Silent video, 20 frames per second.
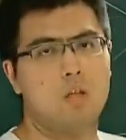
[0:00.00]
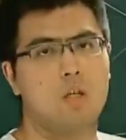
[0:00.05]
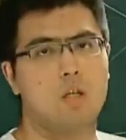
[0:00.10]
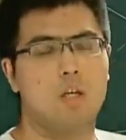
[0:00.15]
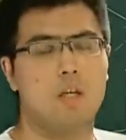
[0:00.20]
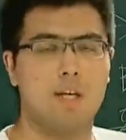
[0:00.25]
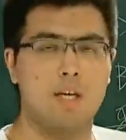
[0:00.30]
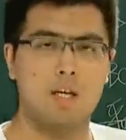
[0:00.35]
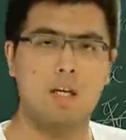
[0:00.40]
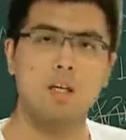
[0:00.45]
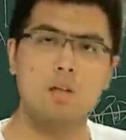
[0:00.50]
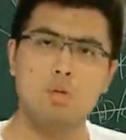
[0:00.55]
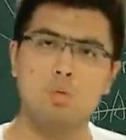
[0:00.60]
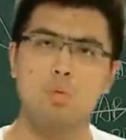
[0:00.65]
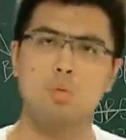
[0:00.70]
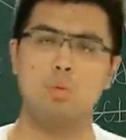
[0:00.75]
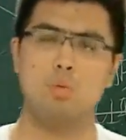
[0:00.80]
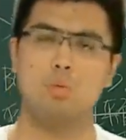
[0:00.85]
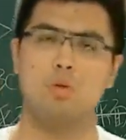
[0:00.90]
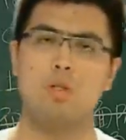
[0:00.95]
两
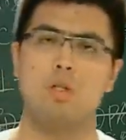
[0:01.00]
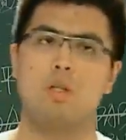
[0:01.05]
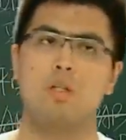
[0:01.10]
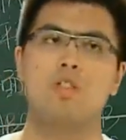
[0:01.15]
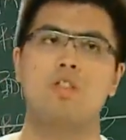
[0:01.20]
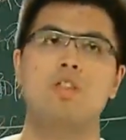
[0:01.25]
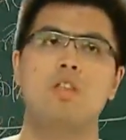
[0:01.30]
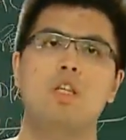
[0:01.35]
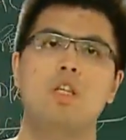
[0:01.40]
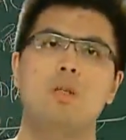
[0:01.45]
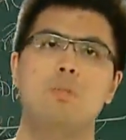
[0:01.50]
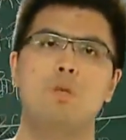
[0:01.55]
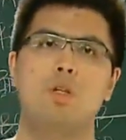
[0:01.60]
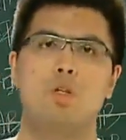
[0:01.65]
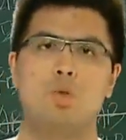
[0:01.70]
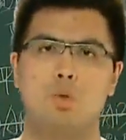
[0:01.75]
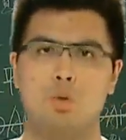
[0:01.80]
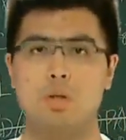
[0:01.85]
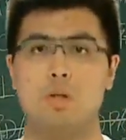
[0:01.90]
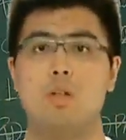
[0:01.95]
组这个线面
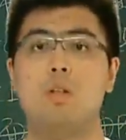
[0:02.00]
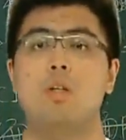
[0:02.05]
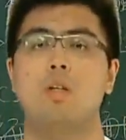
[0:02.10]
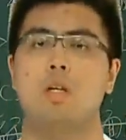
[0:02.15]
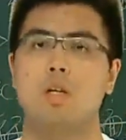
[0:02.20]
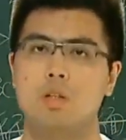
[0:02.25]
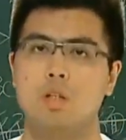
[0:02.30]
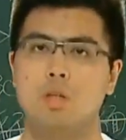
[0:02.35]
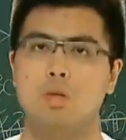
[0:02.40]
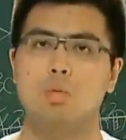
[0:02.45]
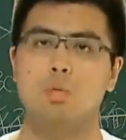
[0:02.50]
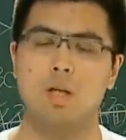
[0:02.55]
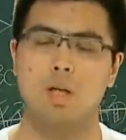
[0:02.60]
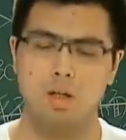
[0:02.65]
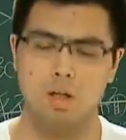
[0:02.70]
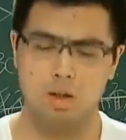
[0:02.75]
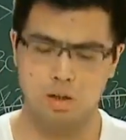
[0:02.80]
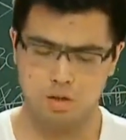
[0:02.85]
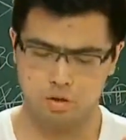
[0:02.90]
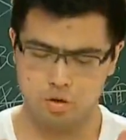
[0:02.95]
垂直条件，注意啊，